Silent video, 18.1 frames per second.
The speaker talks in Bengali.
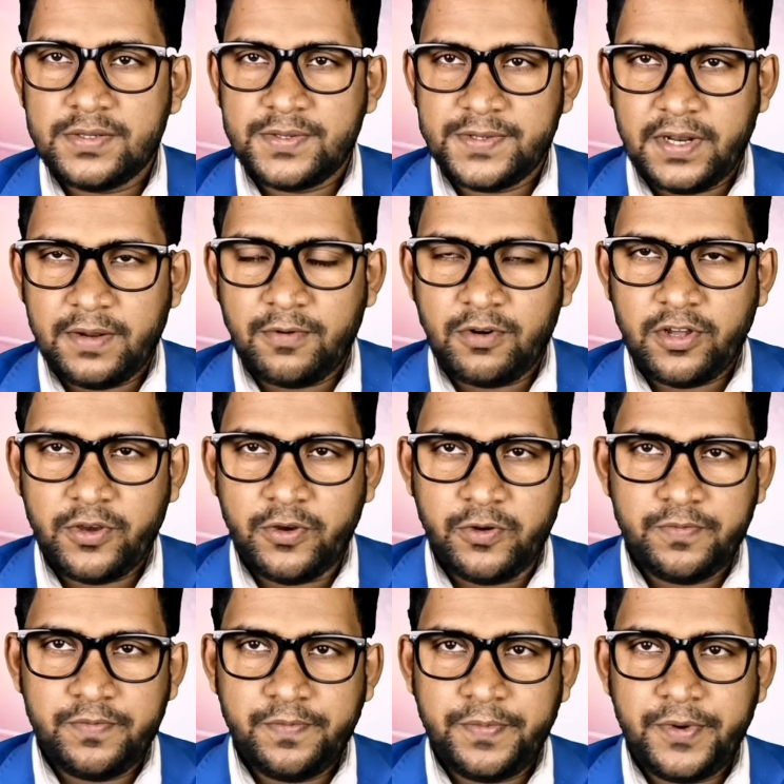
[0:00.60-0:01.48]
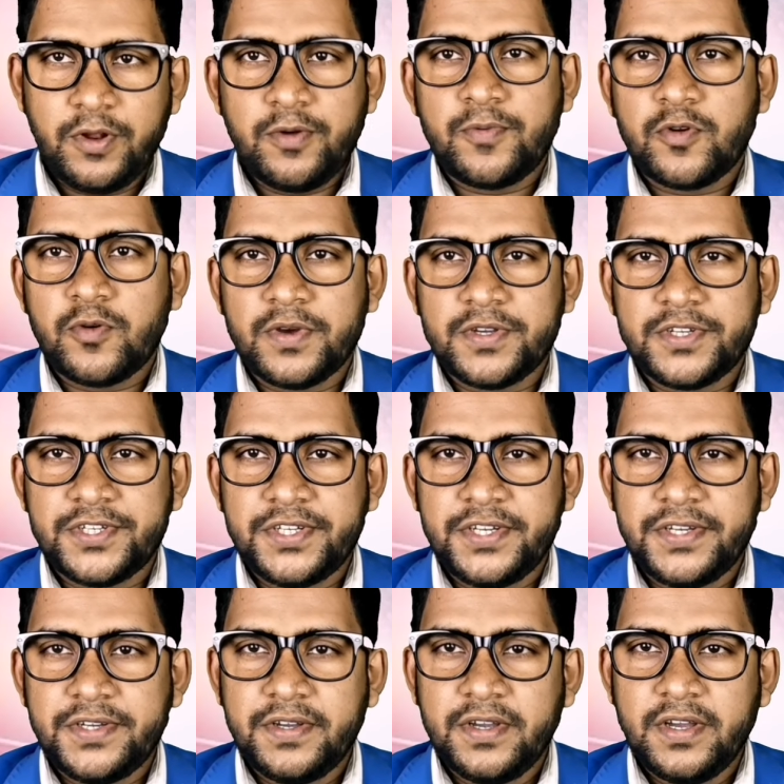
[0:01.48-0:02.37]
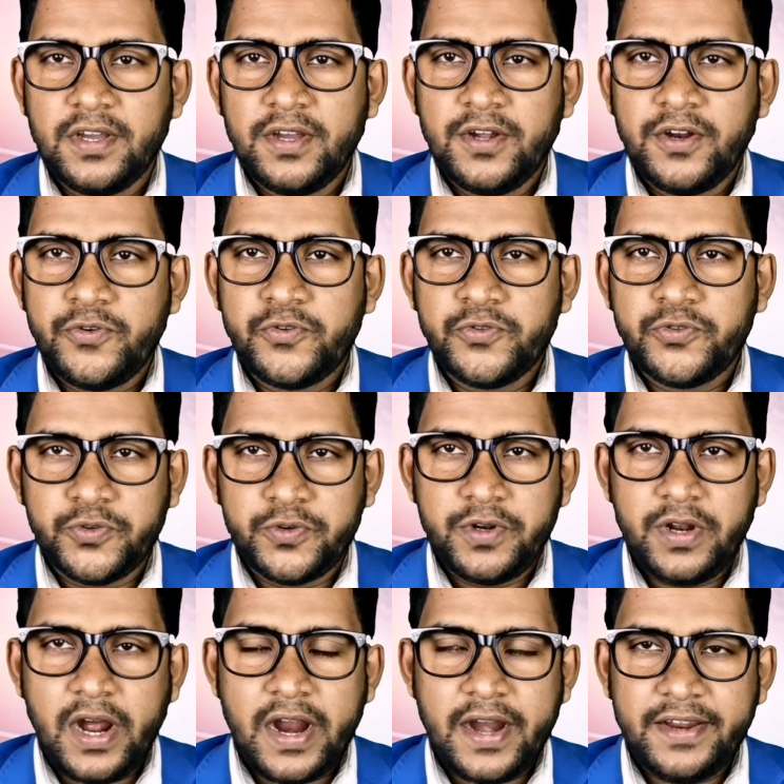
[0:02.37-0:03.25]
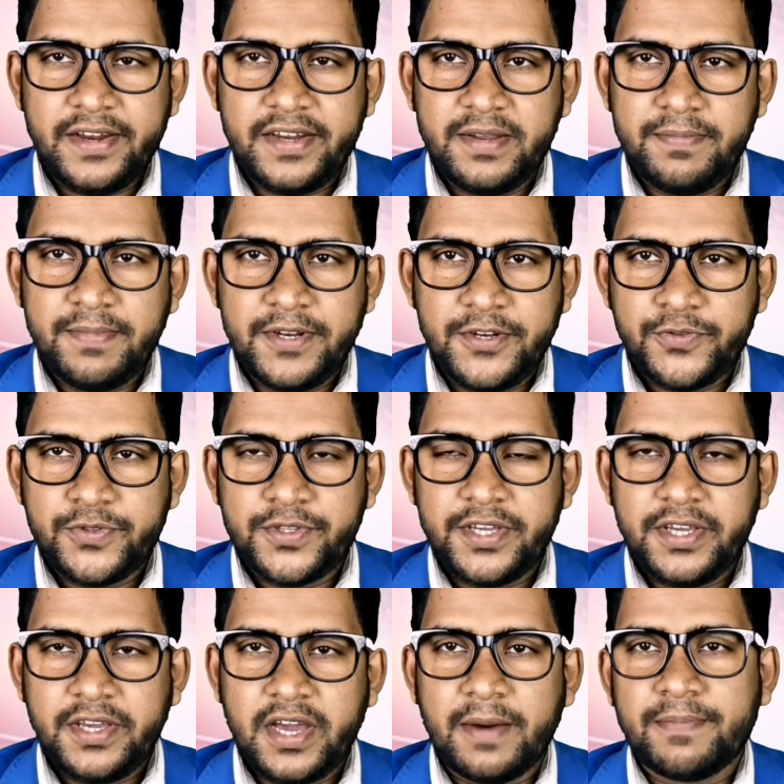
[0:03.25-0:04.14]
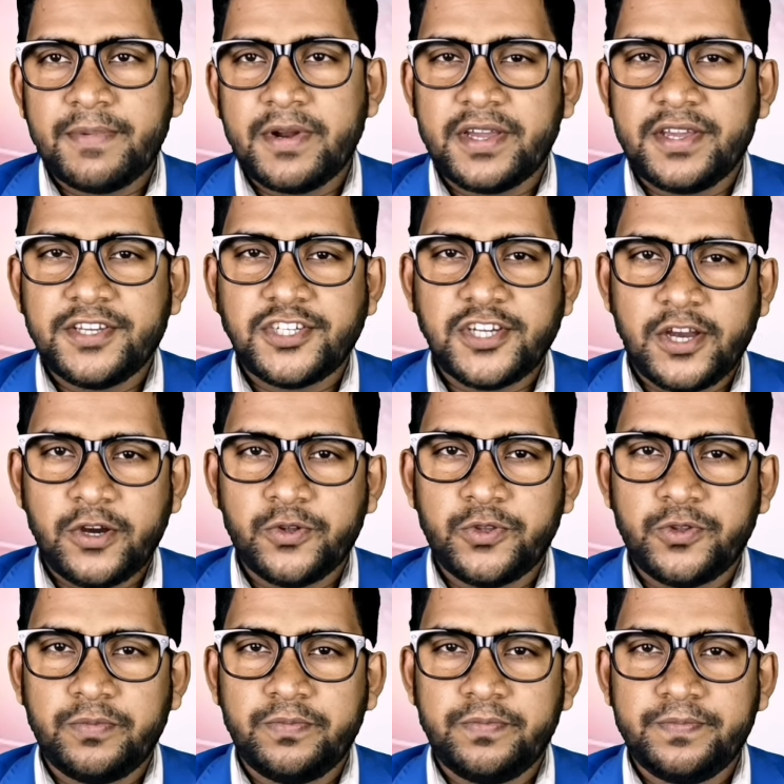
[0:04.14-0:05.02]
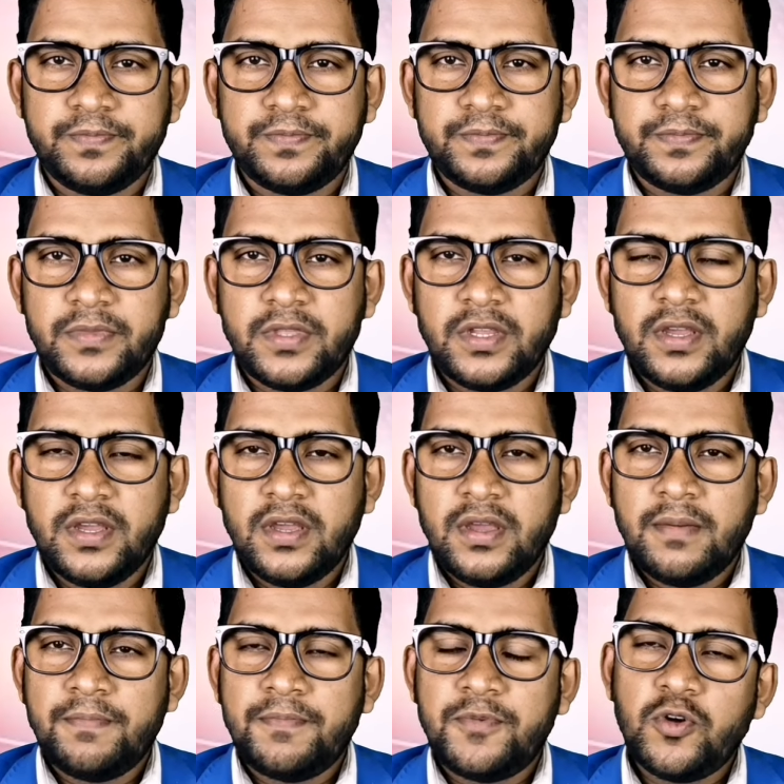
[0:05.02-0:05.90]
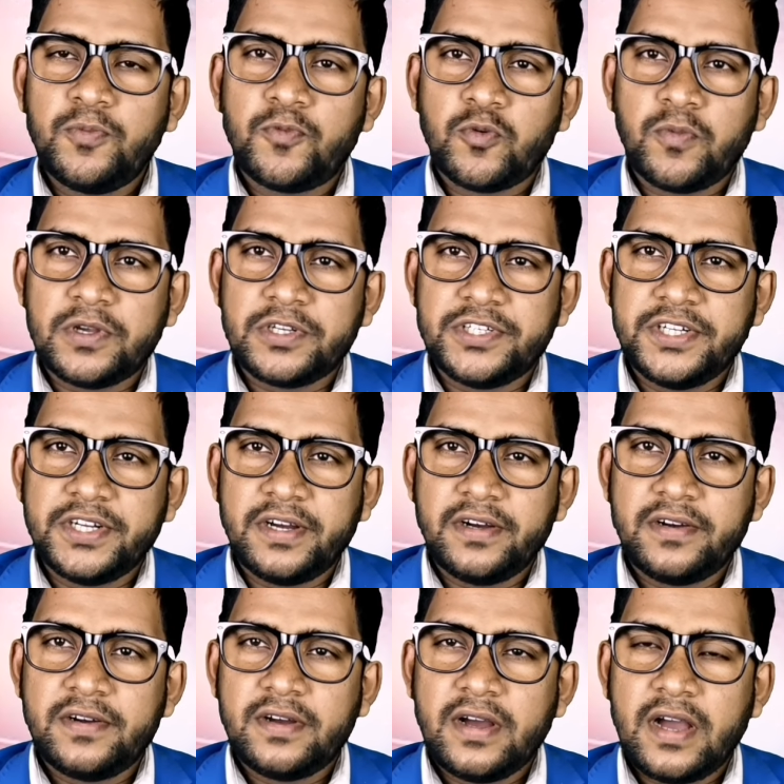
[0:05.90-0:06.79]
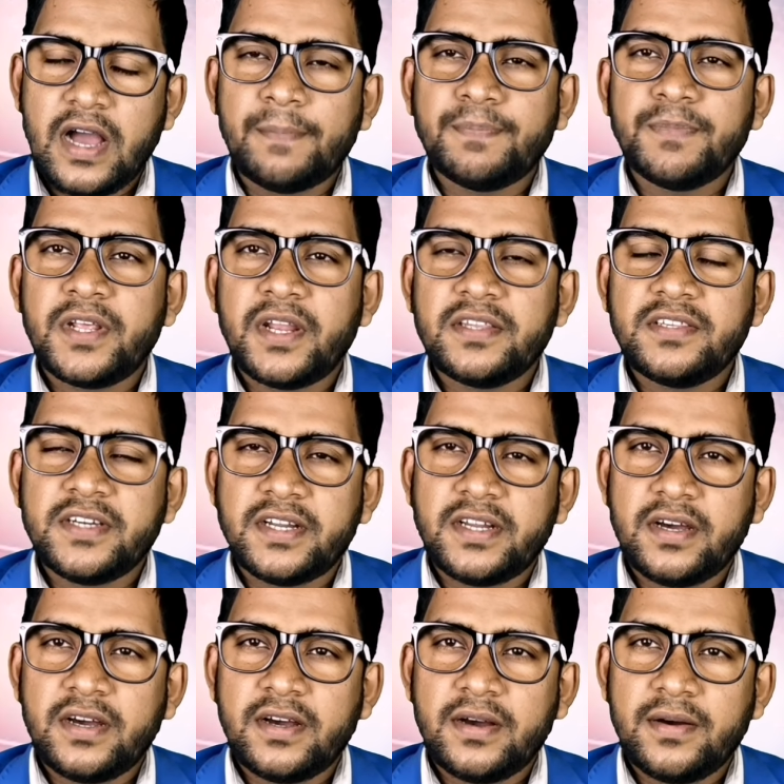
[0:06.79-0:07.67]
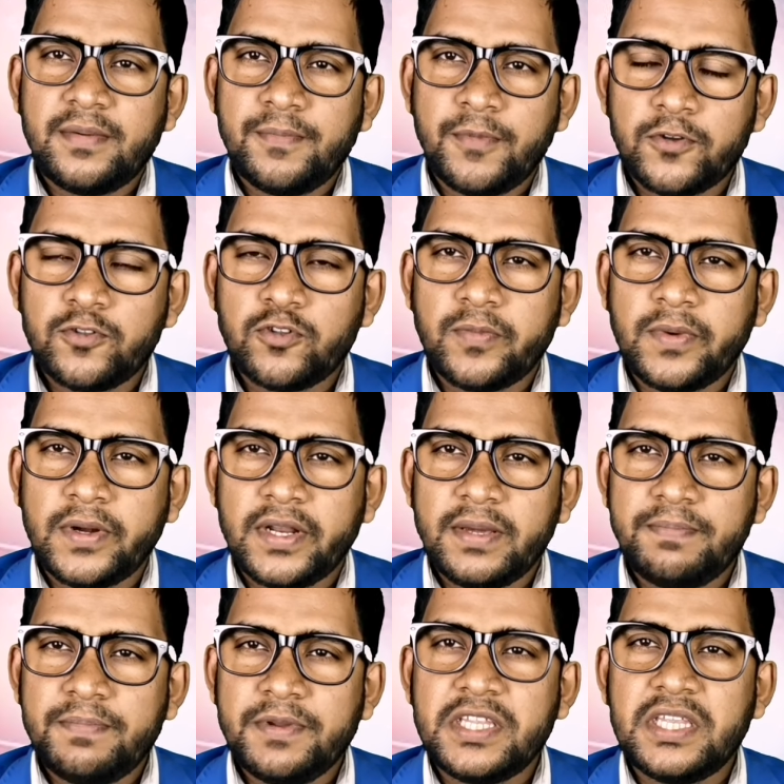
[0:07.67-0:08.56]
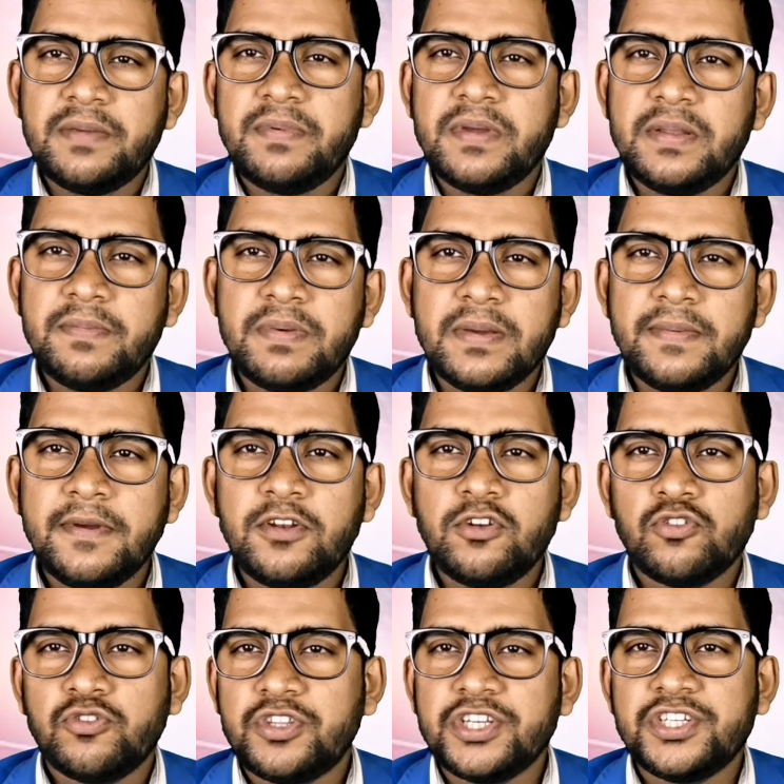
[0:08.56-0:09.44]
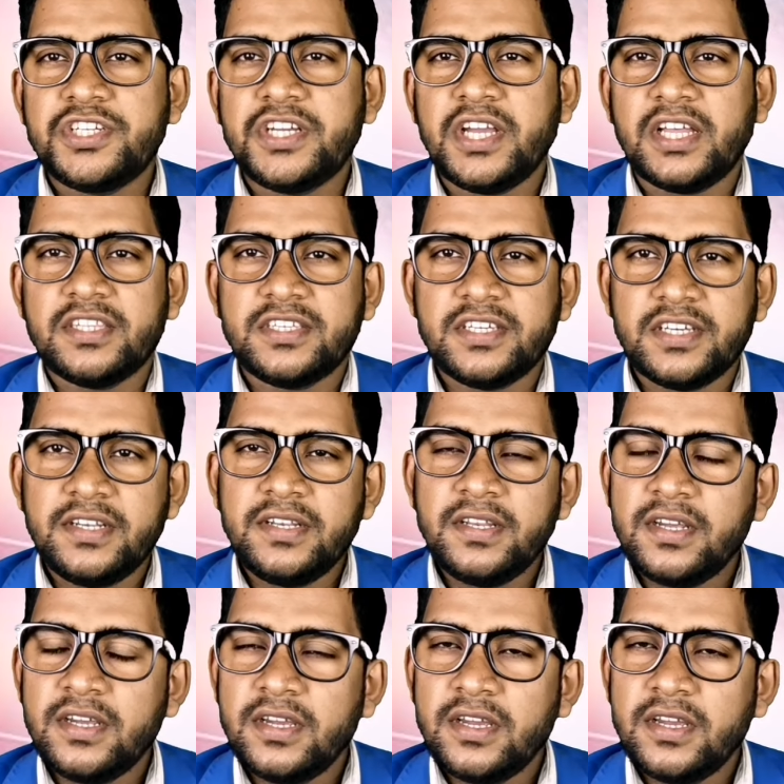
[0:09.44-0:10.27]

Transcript: আসসালামু আলাইকুম প্রিয় প্রবাসী নতুন আরেকটি ভিডিওতে আপনাকে স্বাগতম প্রিয় প্রবাসীরা আপনারা যারা বর্তমানে পৃথিবীর বিভিন্ন দেশে আছেন